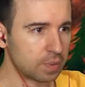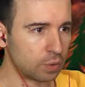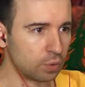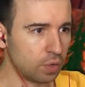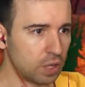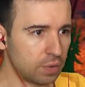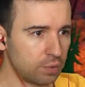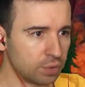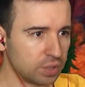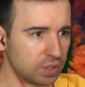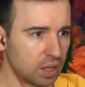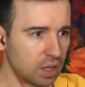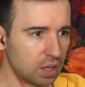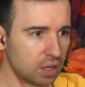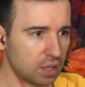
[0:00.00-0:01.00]
Смогу ли я вот
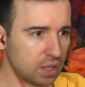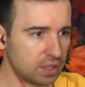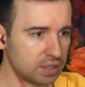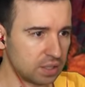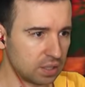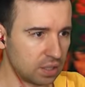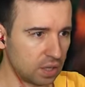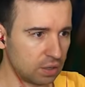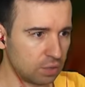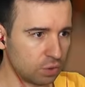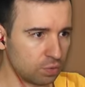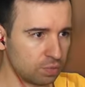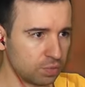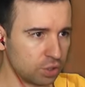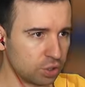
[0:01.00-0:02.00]
на эти
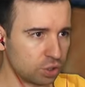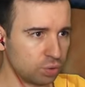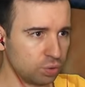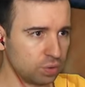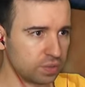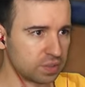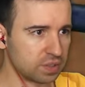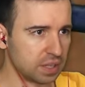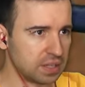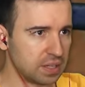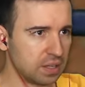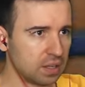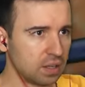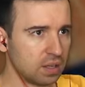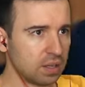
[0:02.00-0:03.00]
огромные штуки встать?
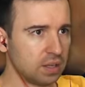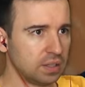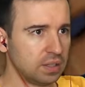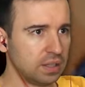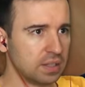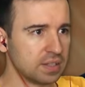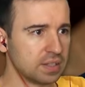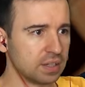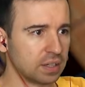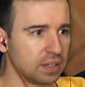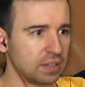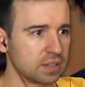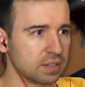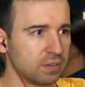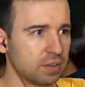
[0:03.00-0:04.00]
Я не знаю, как
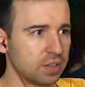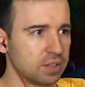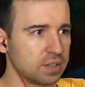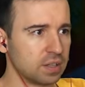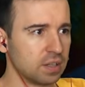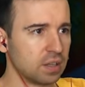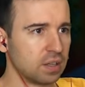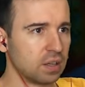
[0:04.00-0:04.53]
они называются.